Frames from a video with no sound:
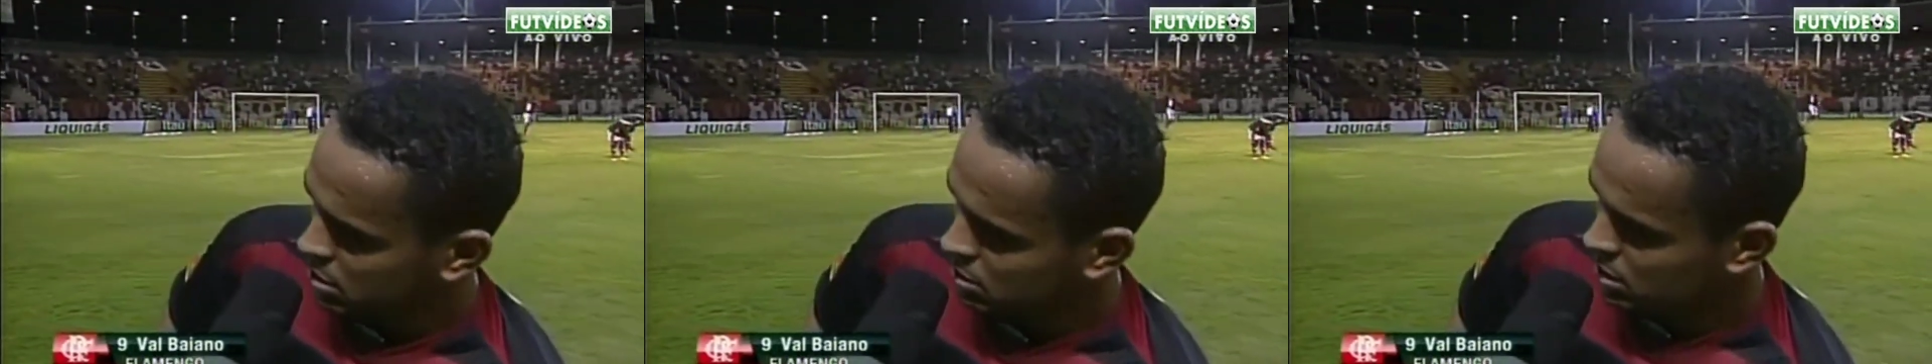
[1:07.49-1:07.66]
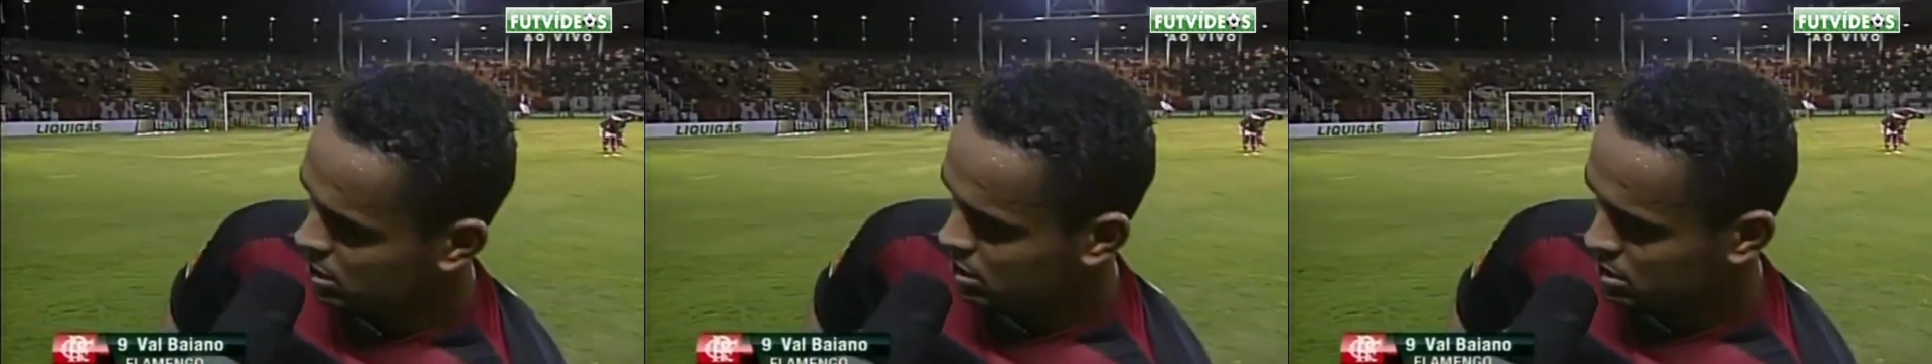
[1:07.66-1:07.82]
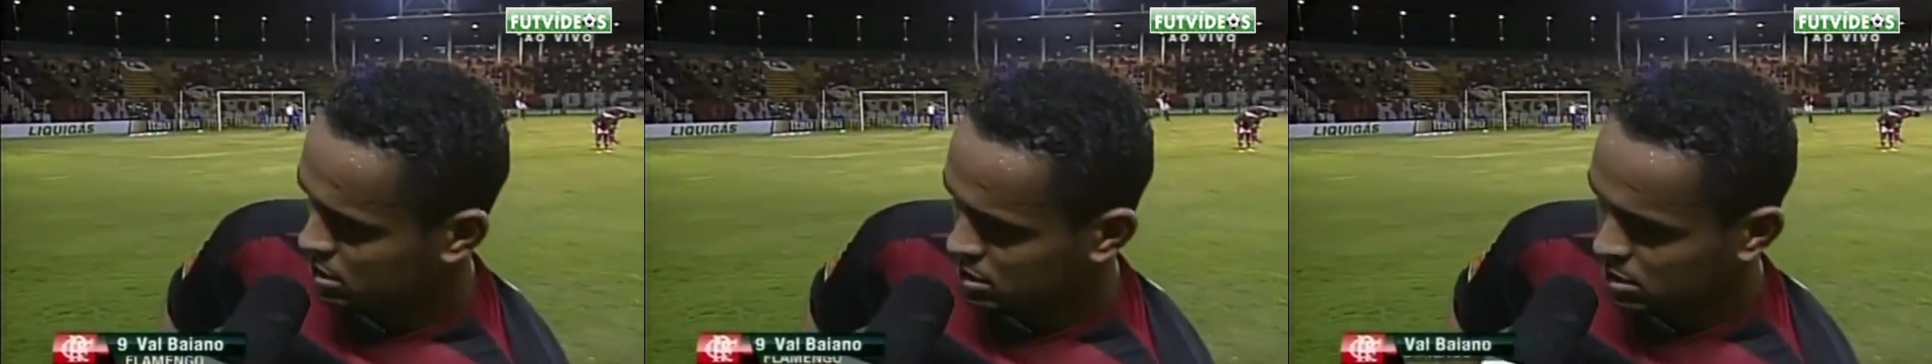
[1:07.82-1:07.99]

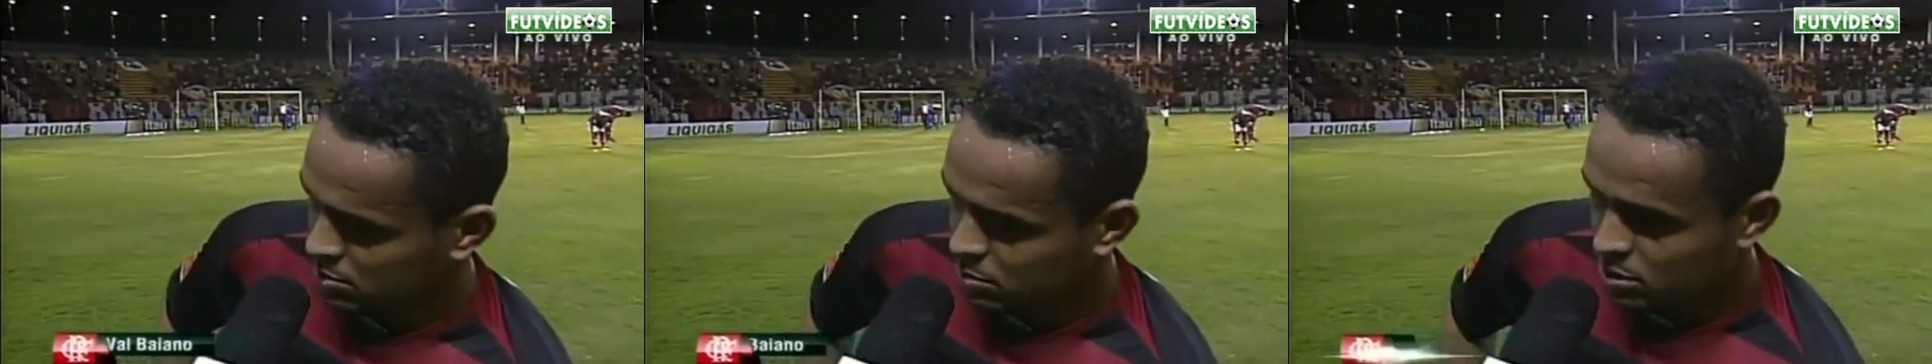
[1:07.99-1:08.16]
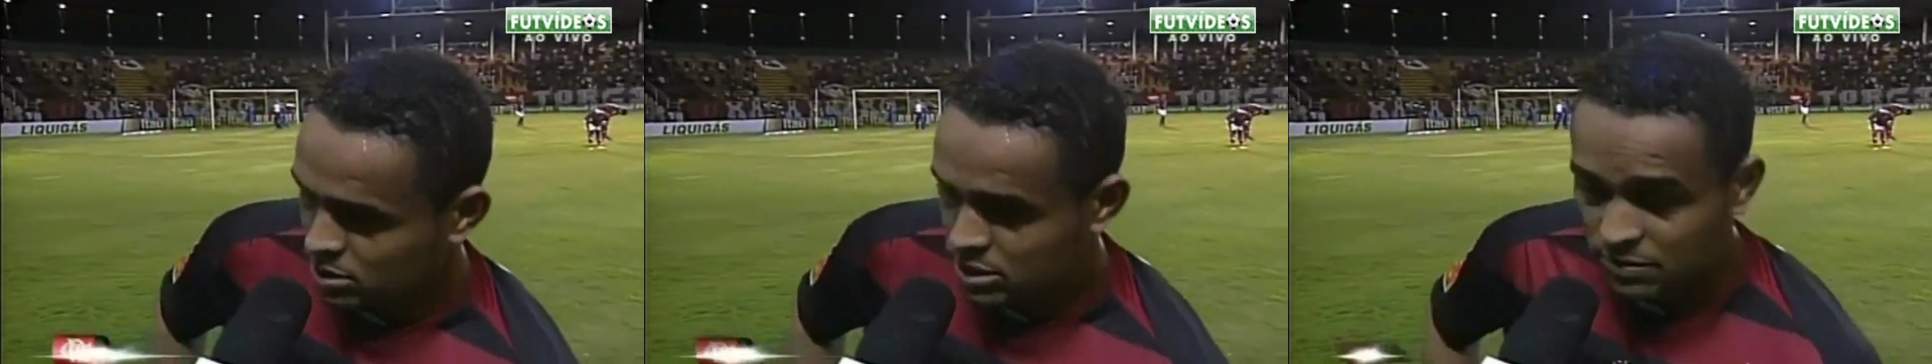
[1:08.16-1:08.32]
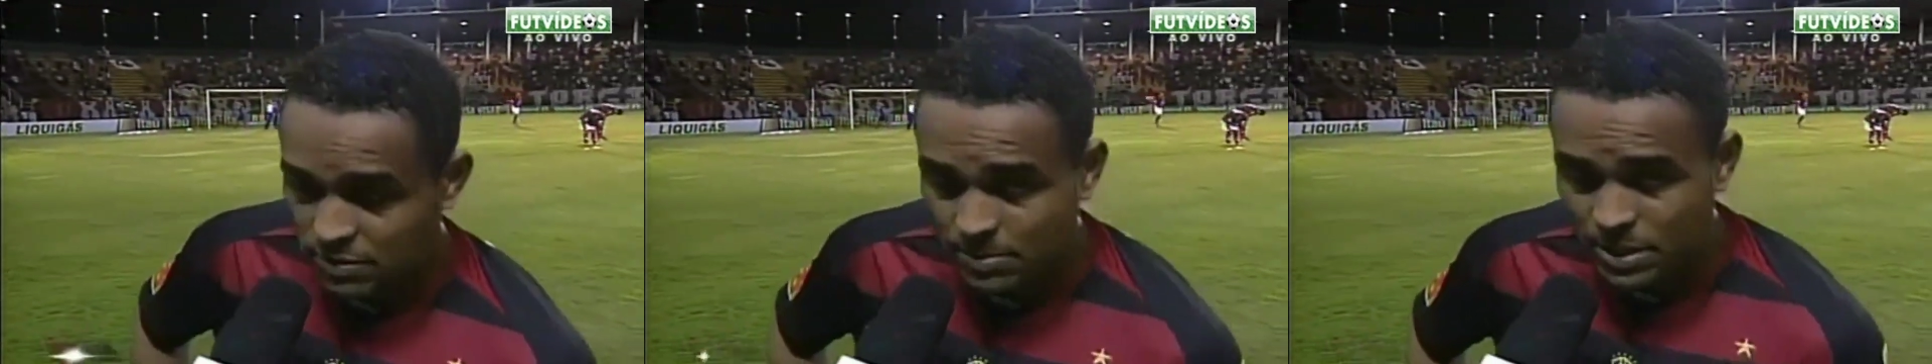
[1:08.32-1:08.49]
E se
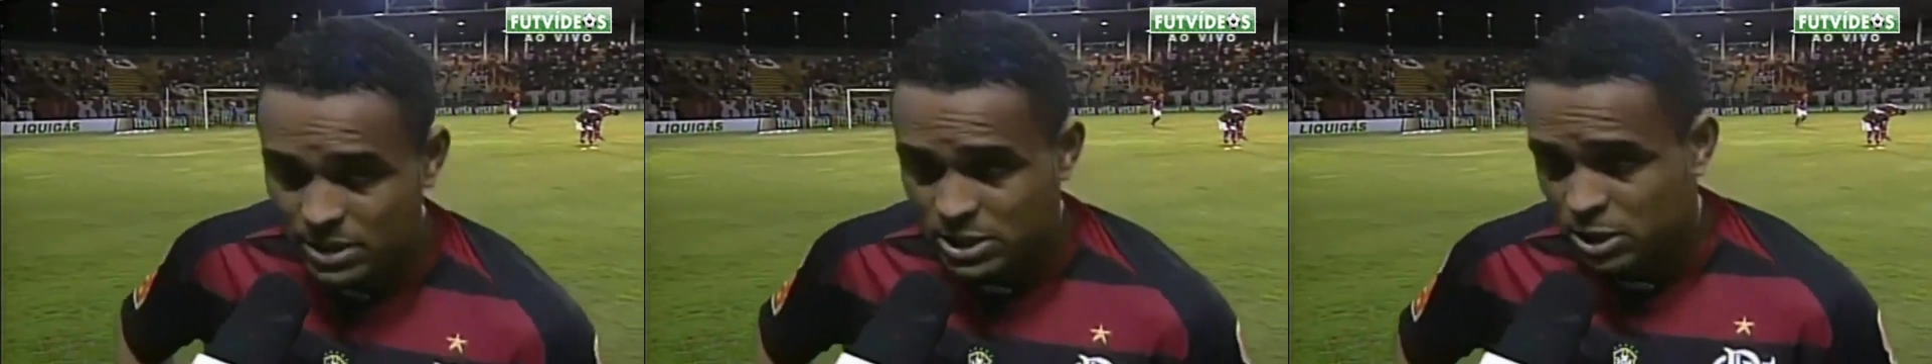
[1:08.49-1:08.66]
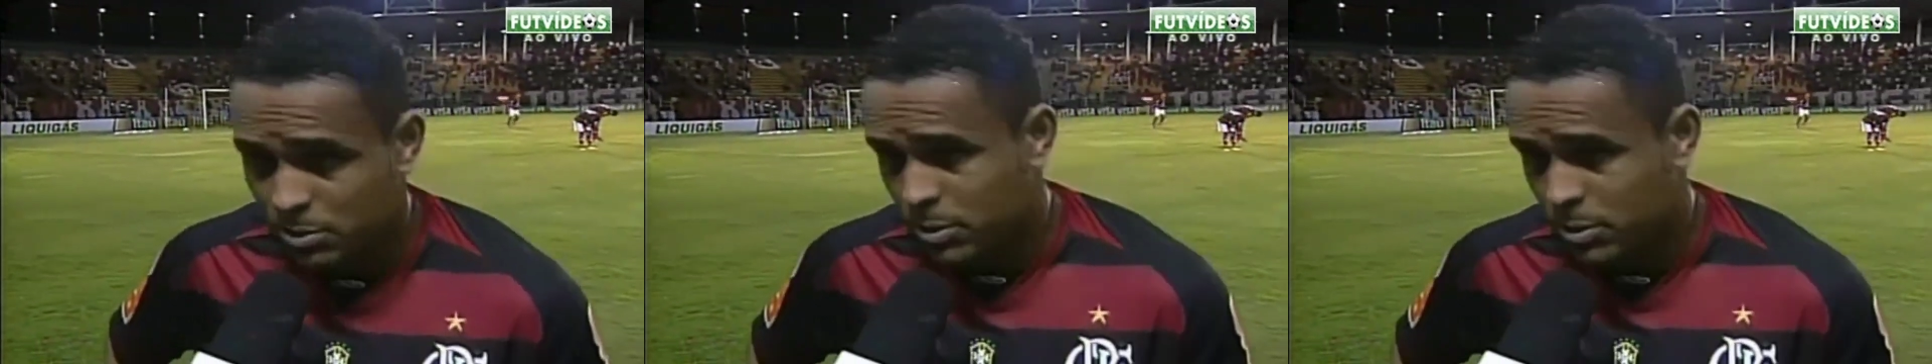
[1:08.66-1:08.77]
possível aparecer